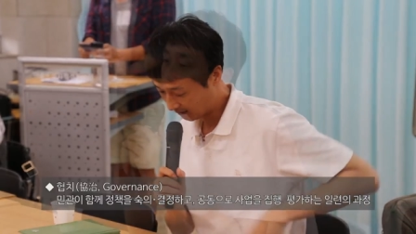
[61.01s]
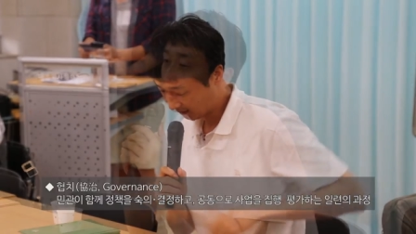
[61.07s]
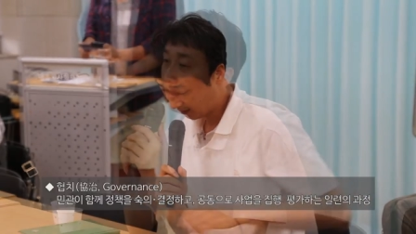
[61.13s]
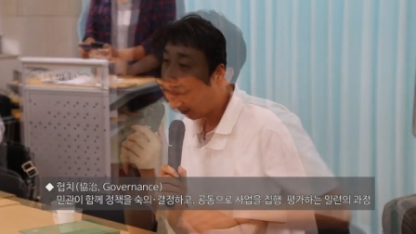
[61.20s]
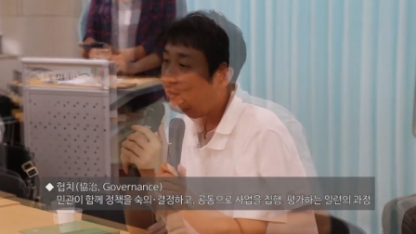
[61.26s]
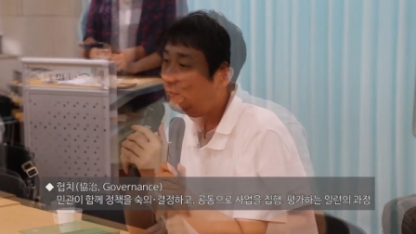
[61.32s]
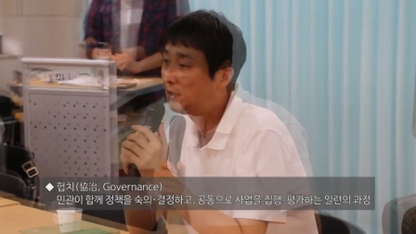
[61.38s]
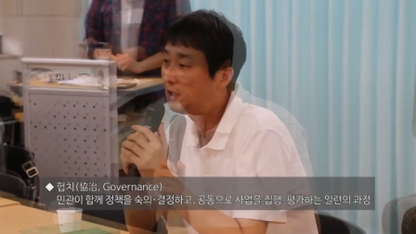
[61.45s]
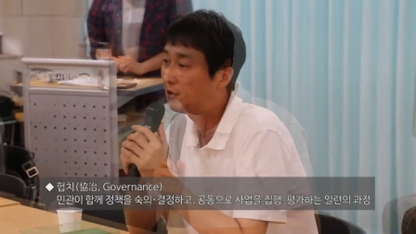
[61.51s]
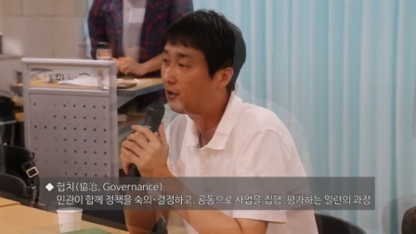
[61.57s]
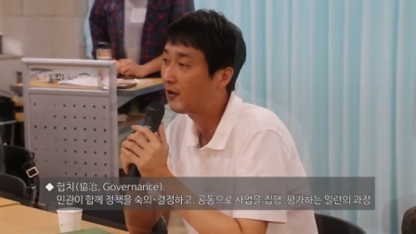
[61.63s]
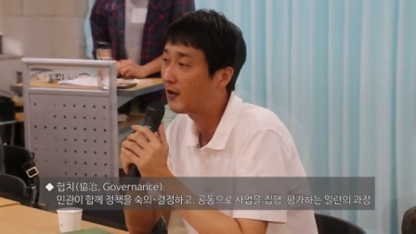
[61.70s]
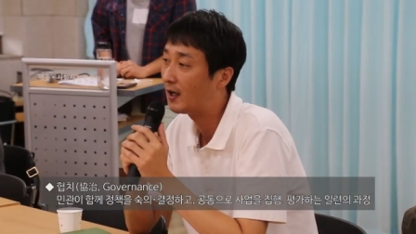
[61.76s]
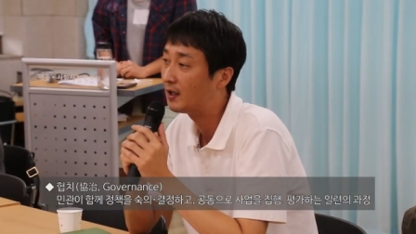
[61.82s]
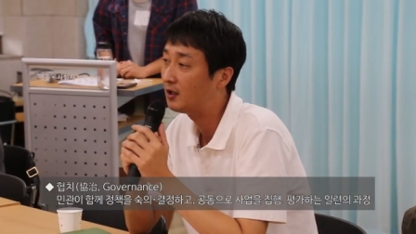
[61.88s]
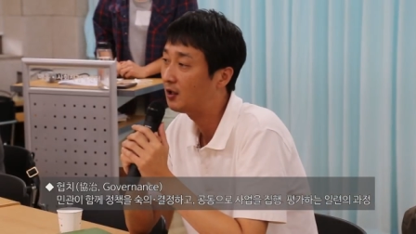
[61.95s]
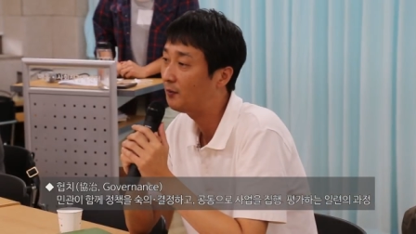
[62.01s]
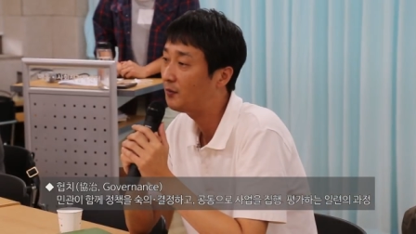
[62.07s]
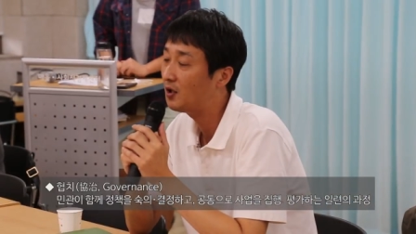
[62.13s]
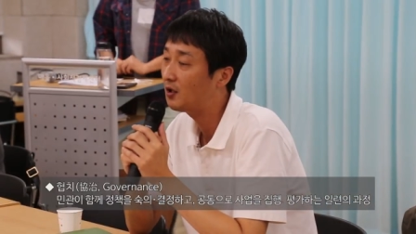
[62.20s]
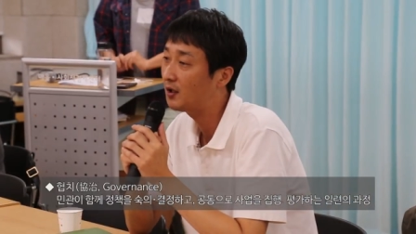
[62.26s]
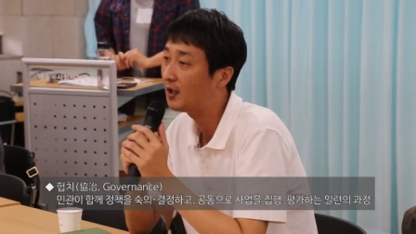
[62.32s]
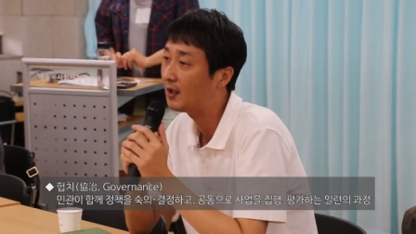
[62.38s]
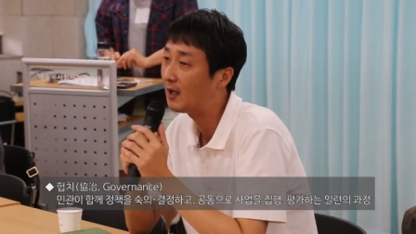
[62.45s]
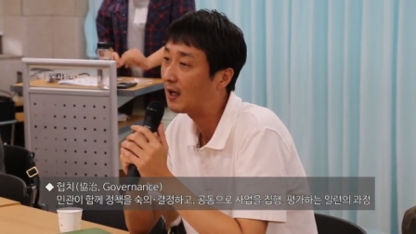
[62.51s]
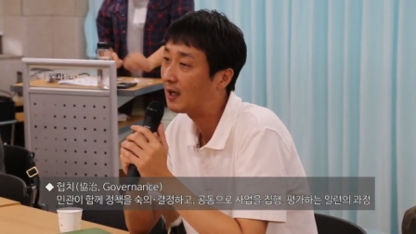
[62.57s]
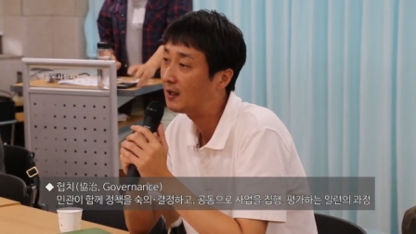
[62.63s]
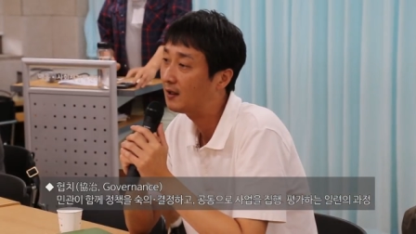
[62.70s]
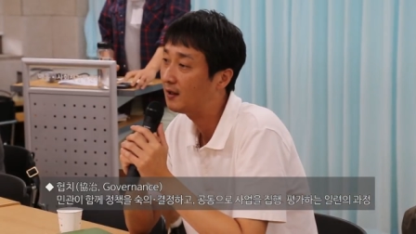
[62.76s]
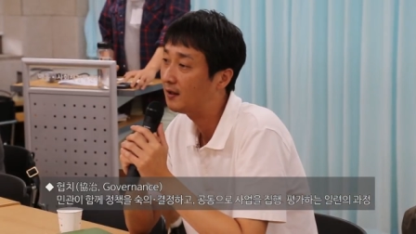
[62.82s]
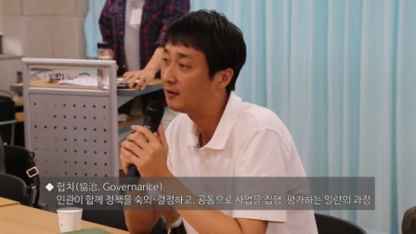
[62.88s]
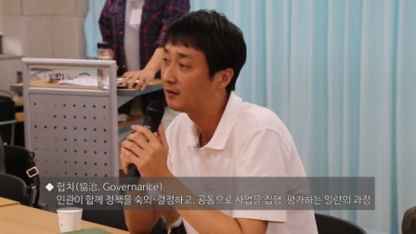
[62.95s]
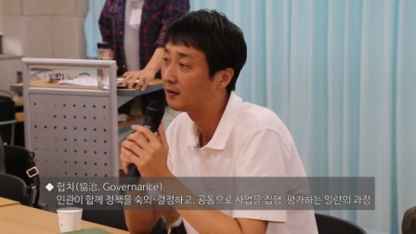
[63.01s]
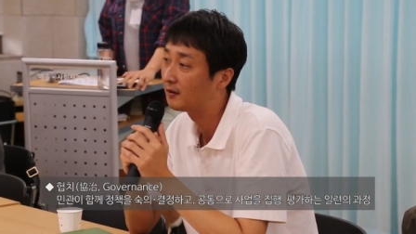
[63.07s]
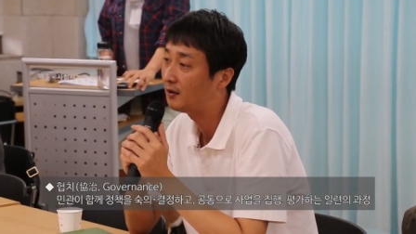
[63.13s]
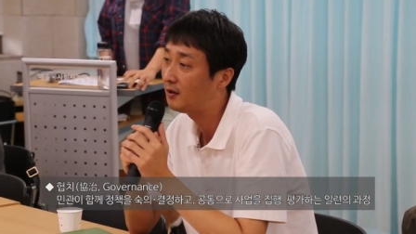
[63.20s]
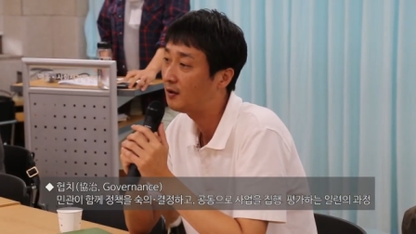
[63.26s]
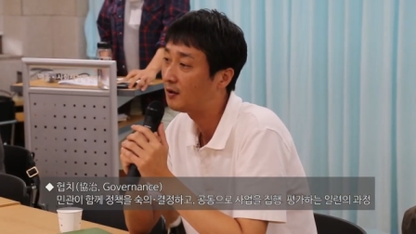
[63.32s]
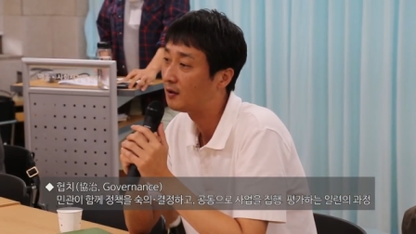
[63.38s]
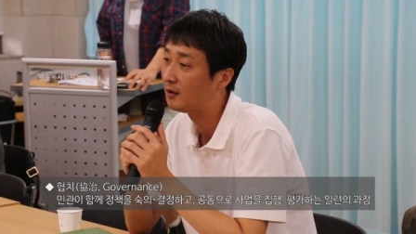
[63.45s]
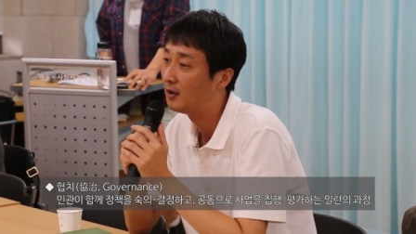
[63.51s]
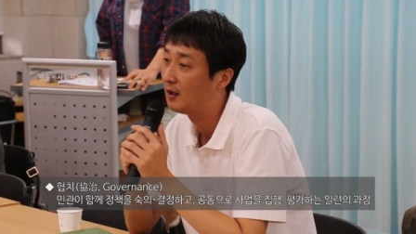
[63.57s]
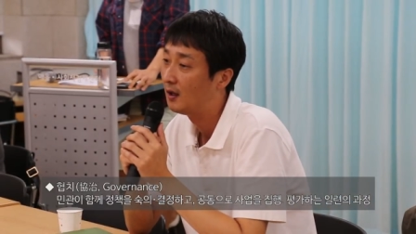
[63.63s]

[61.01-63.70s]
이 민과 관이 협력을 해 나가는 데 있어서